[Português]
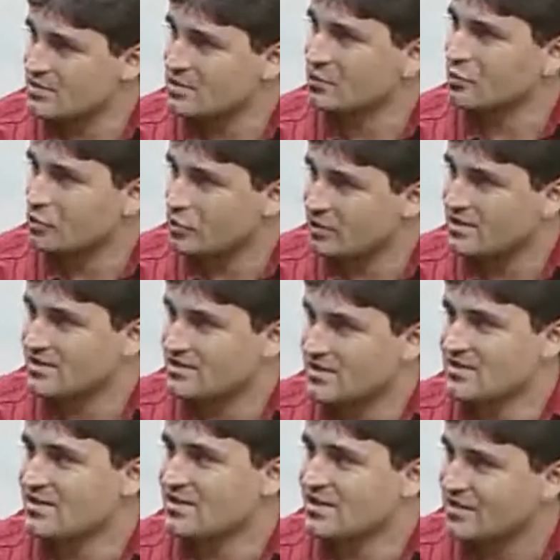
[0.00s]
todas as
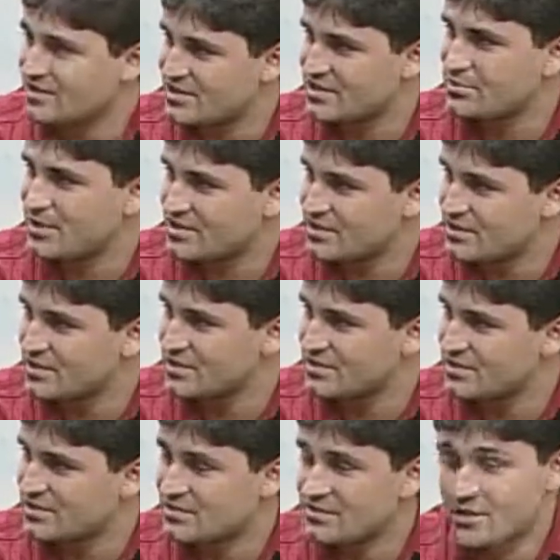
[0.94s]
igrejas
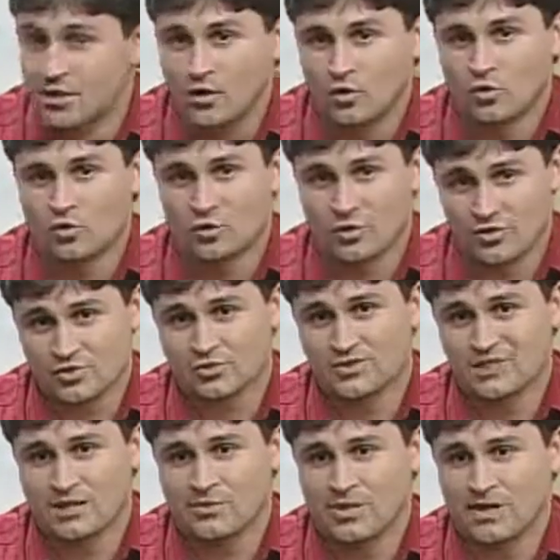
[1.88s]
batistas. O nosso
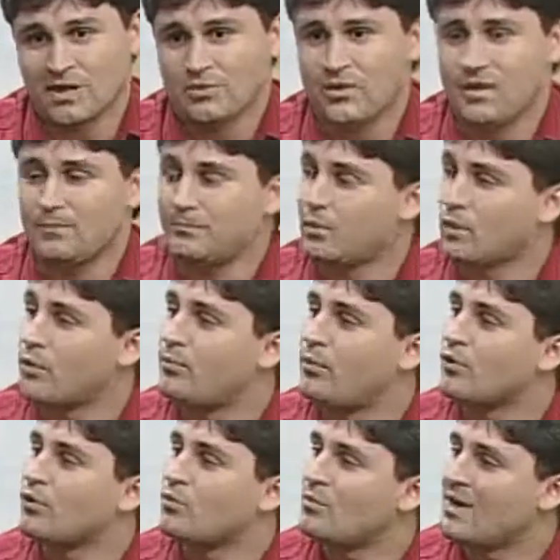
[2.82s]
trabalho é propor
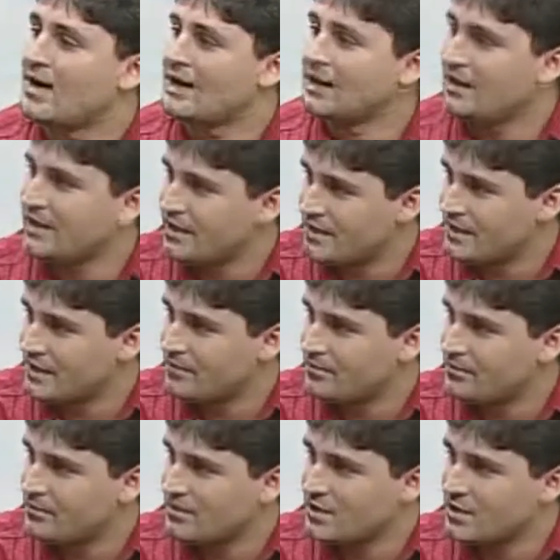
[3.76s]
uma linha
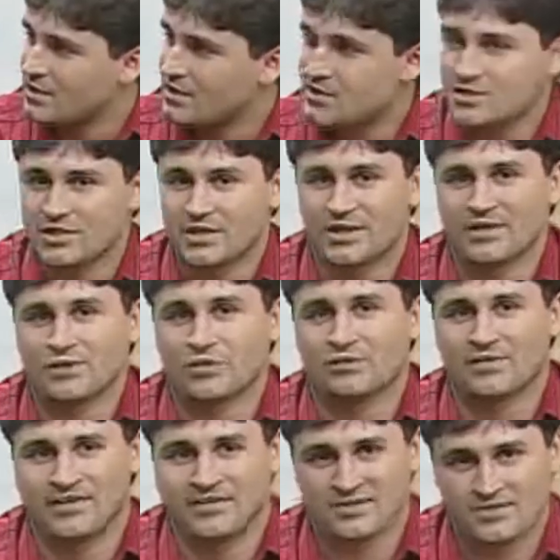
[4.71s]
de
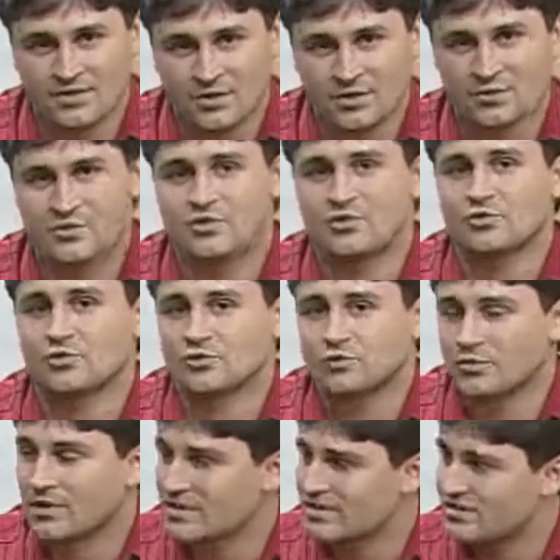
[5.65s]
renovação, de
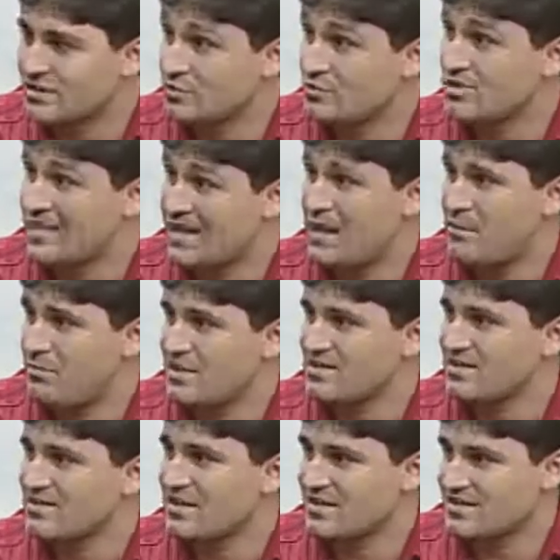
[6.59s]
estruturação, de
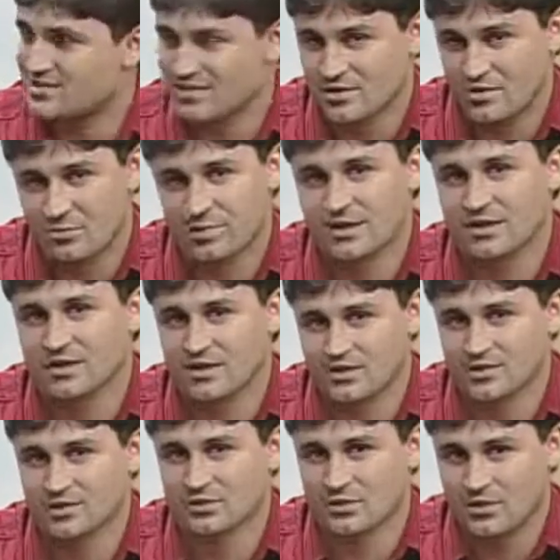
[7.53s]
capacitação para a igreja
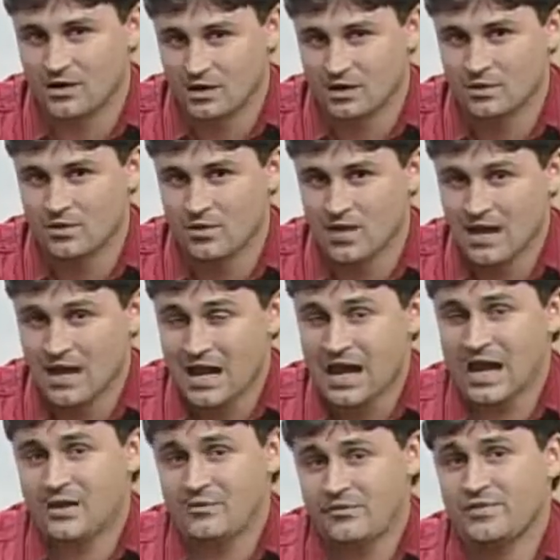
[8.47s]
local, a
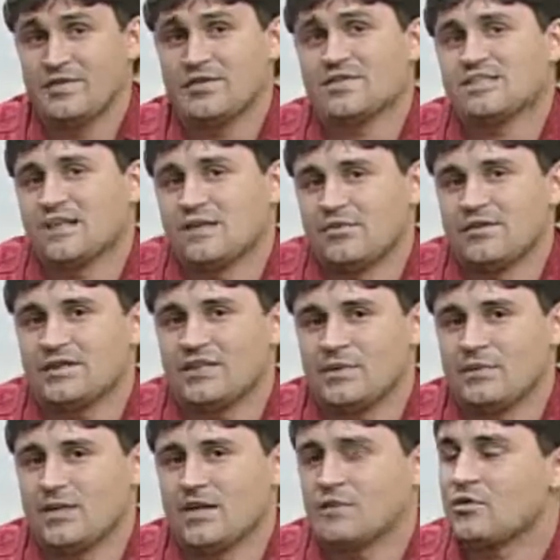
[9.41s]
fim de servir também
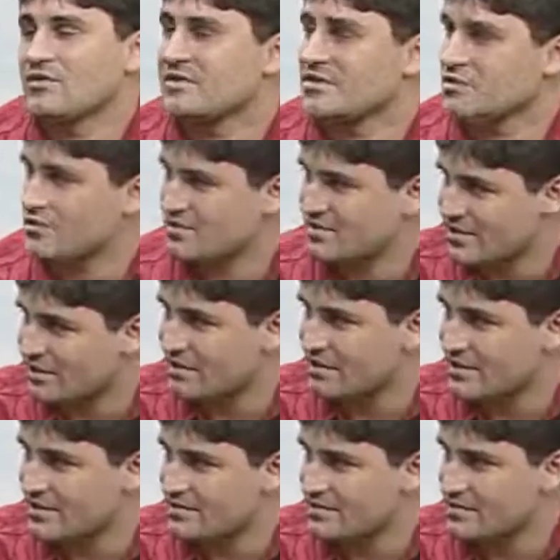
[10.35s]
a nossa
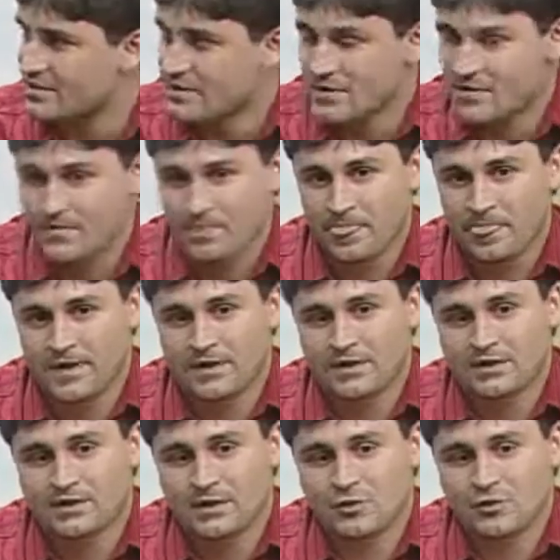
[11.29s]
sociedade. Uhum.
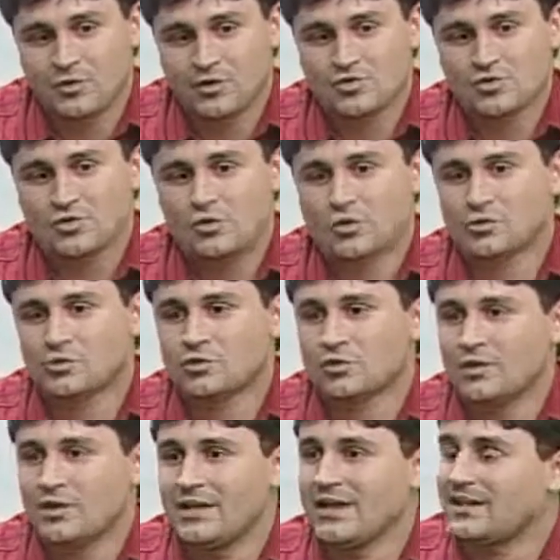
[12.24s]
Então, o nosso controle
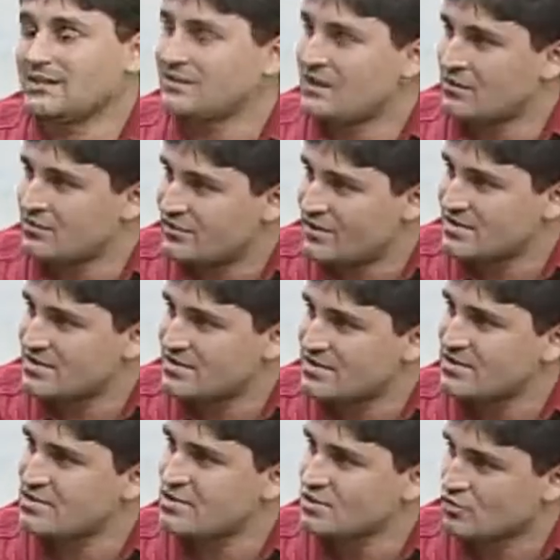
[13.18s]
é através desses
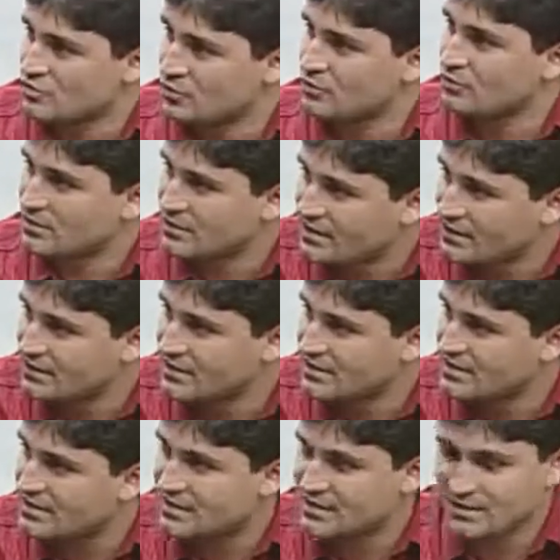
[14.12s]
18 líderes,
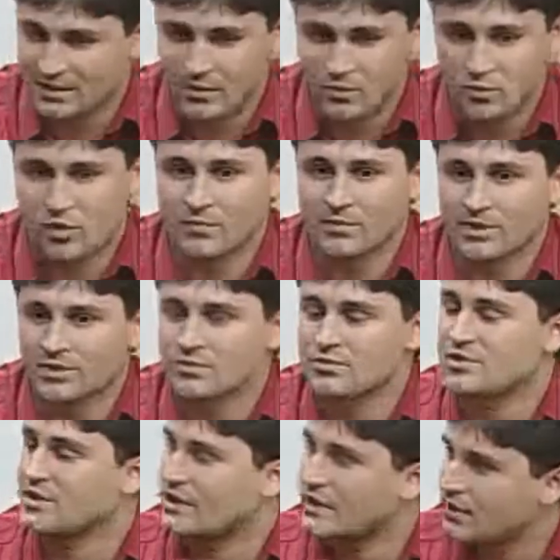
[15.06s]
que têm um comando
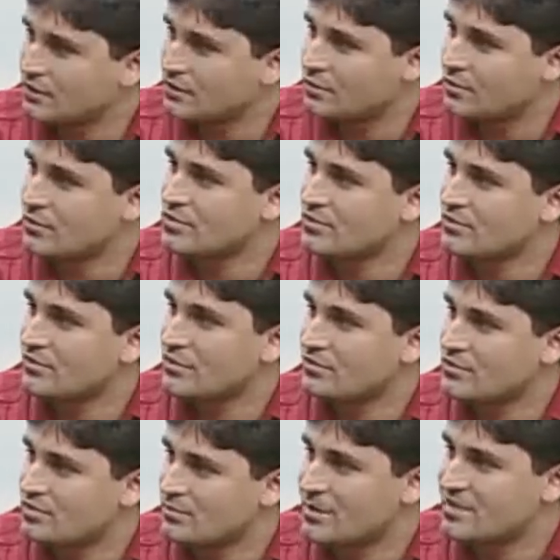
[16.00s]
direto com a Juventude
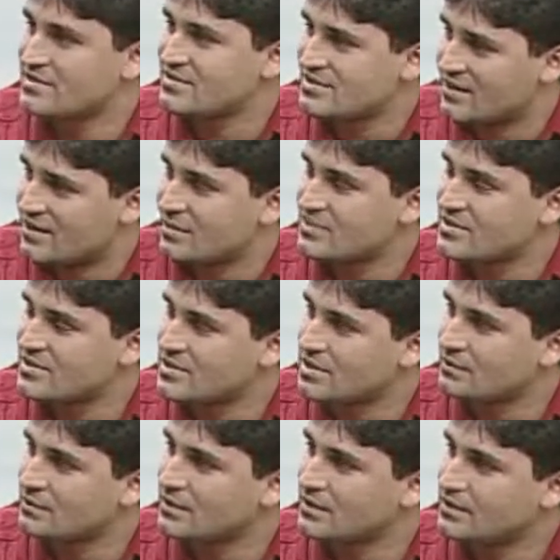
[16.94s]
Batista
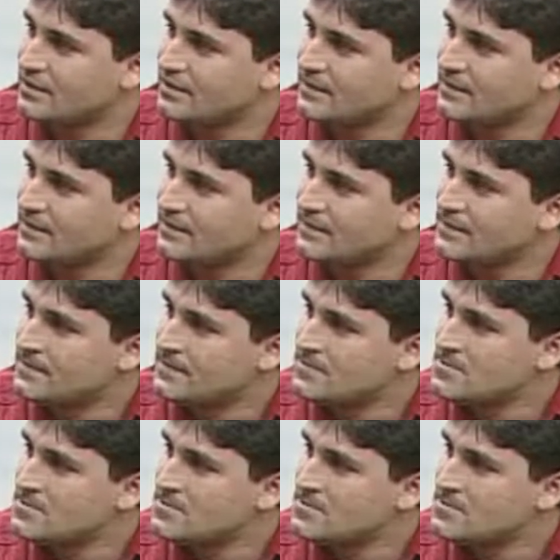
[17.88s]
Capixaba. Eu,